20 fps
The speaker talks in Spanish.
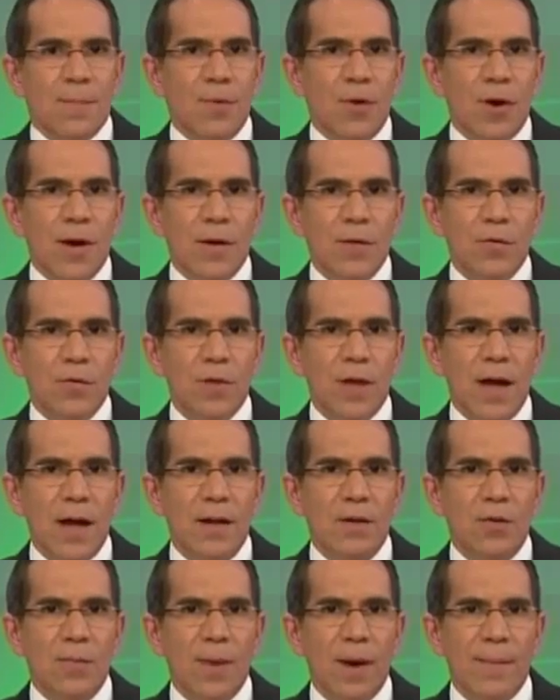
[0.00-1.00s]
y ponen en
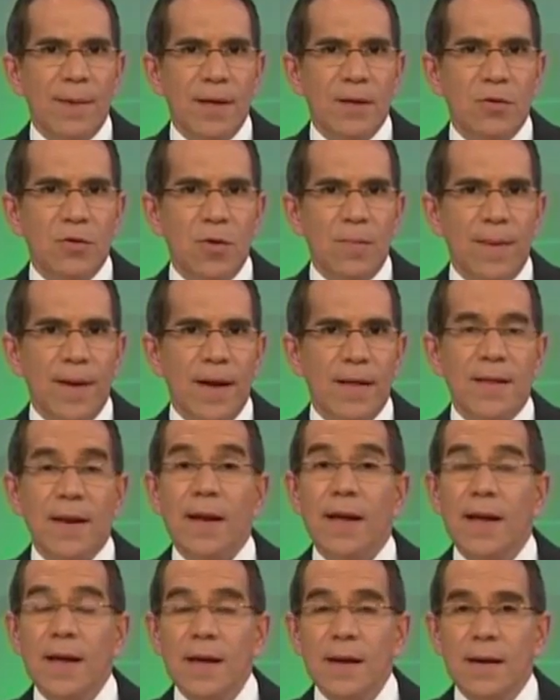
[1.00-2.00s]
duda el nombramiento para
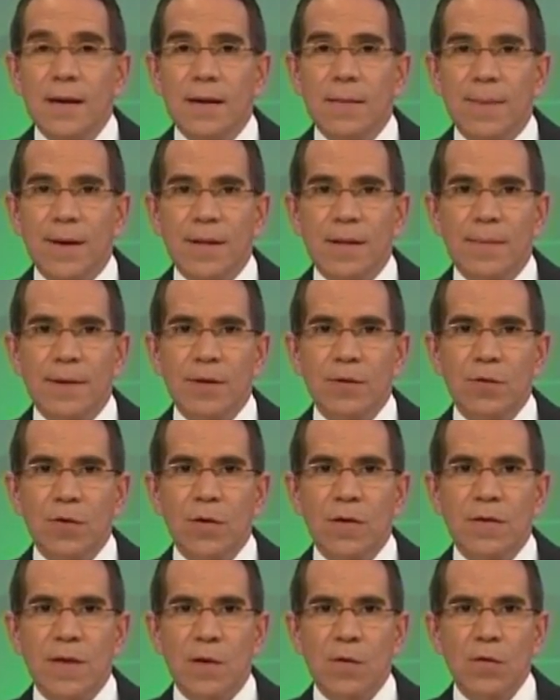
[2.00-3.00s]
dirigir el
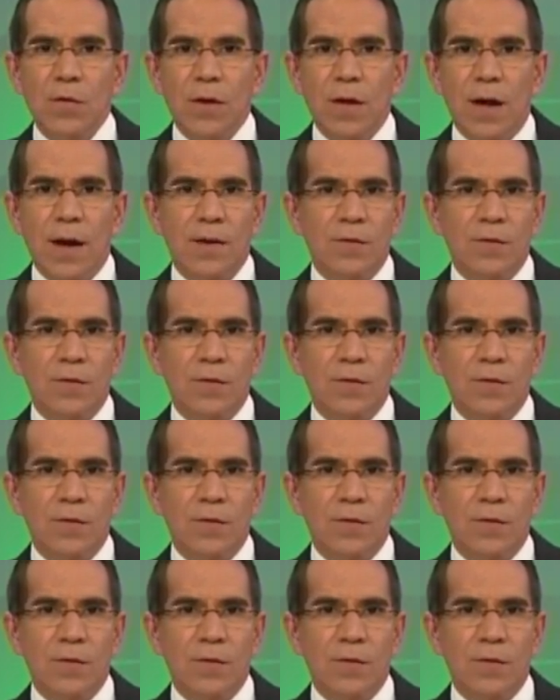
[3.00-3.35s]
Departamento de Salud.